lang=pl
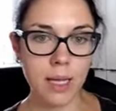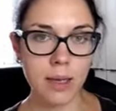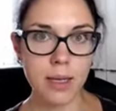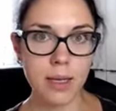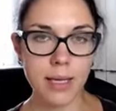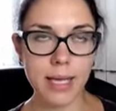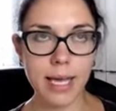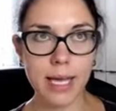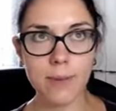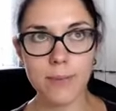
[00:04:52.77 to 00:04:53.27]

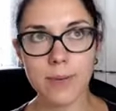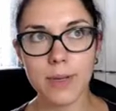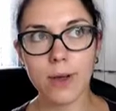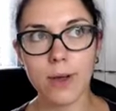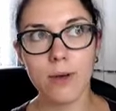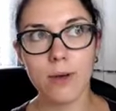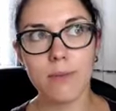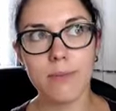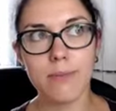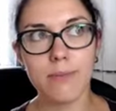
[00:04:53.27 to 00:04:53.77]
e,
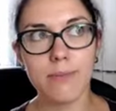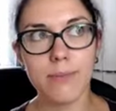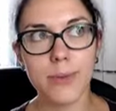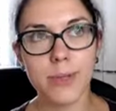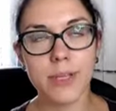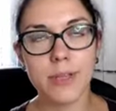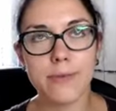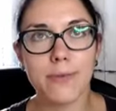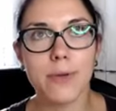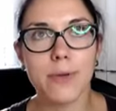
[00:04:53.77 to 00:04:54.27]
jakby
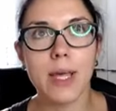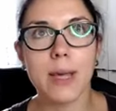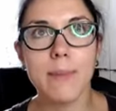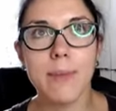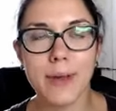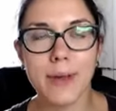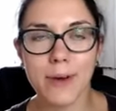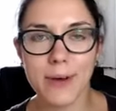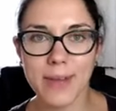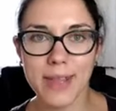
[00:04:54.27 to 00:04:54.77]

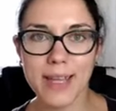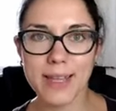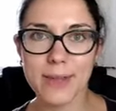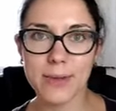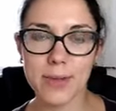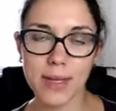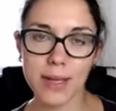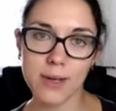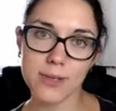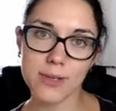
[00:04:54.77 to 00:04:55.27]
motywujemy konia
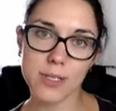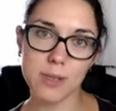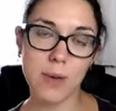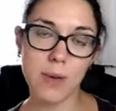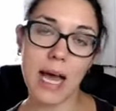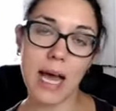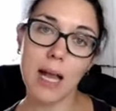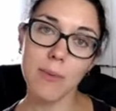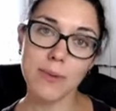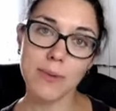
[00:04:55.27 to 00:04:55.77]
do tego,
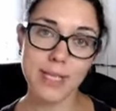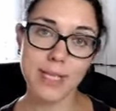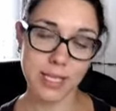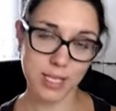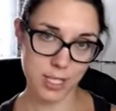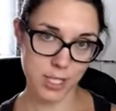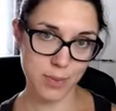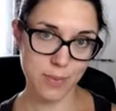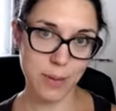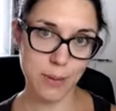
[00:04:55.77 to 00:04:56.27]
żeby albo
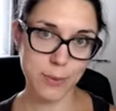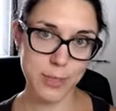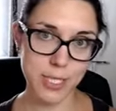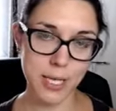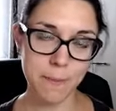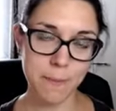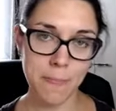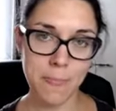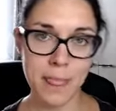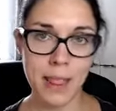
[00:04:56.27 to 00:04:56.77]
zatrzymał
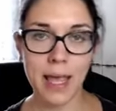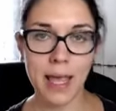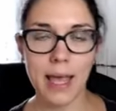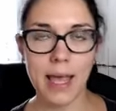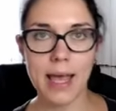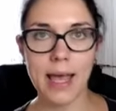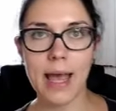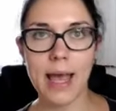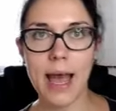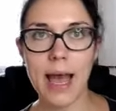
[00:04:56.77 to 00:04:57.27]
się,
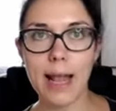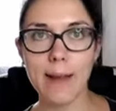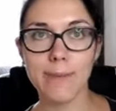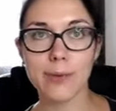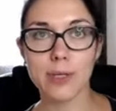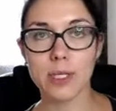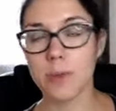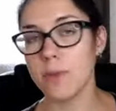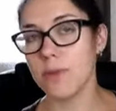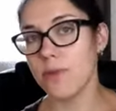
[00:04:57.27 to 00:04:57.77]
e,
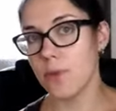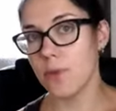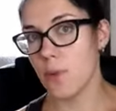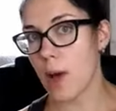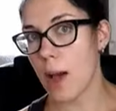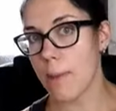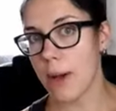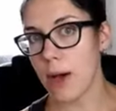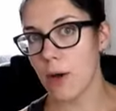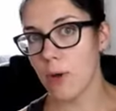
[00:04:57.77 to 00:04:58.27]
albo żeby
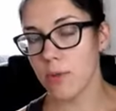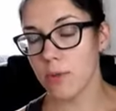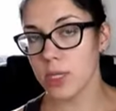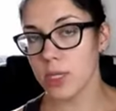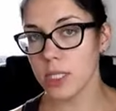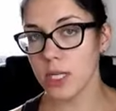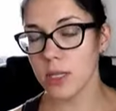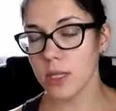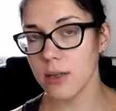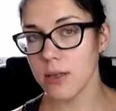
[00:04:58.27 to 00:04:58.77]
wyłamał.
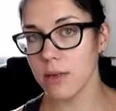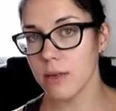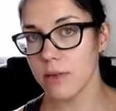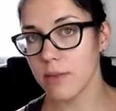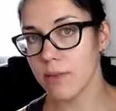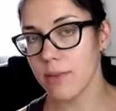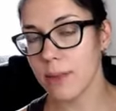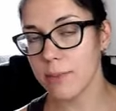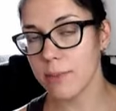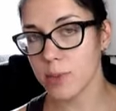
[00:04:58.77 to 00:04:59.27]
Jeżeli
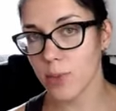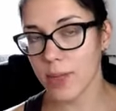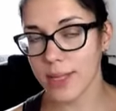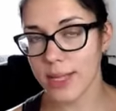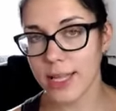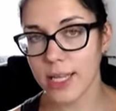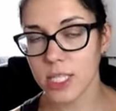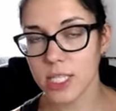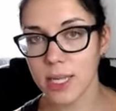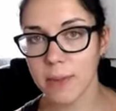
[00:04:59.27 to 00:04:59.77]
na
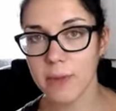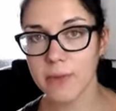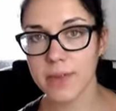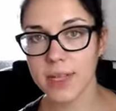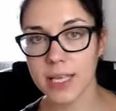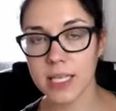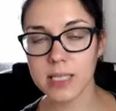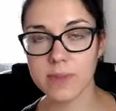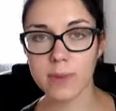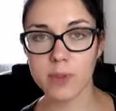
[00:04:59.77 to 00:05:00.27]
przykład najeżdżamy
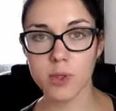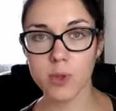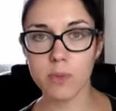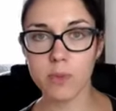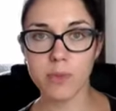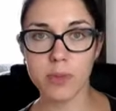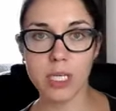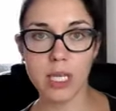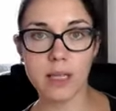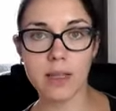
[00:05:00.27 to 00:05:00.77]
w taki
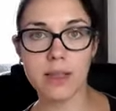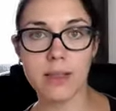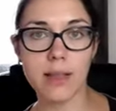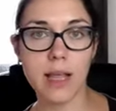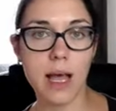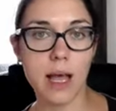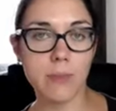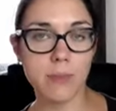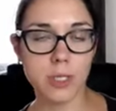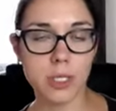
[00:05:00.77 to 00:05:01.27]
sposób
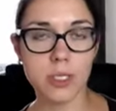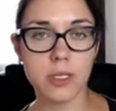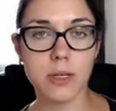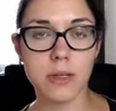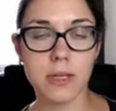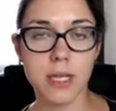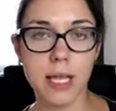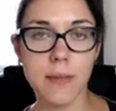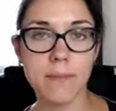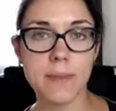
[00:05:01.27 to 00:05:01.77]
na
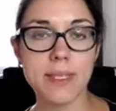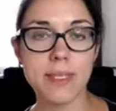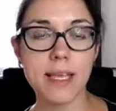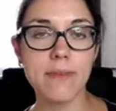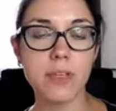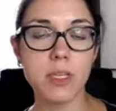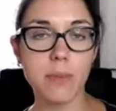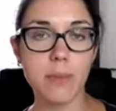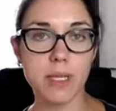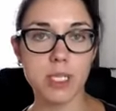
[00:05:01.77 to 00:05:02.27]
przeszkodę,
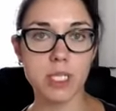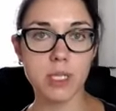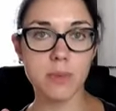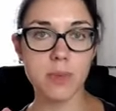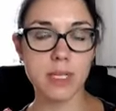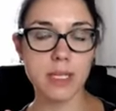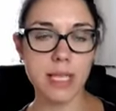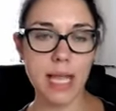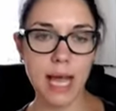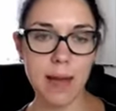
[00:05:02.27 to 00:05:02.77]
zawsze
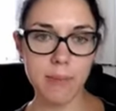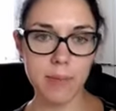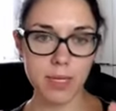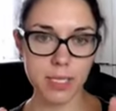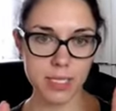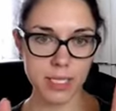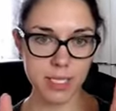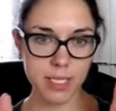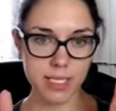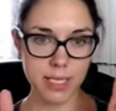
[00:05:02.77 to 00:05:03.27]
patrzymy tam,
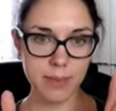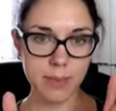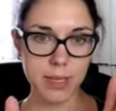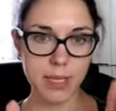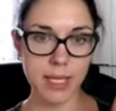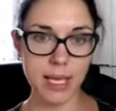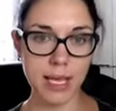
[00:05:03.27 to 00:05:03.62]
gdzie chcemy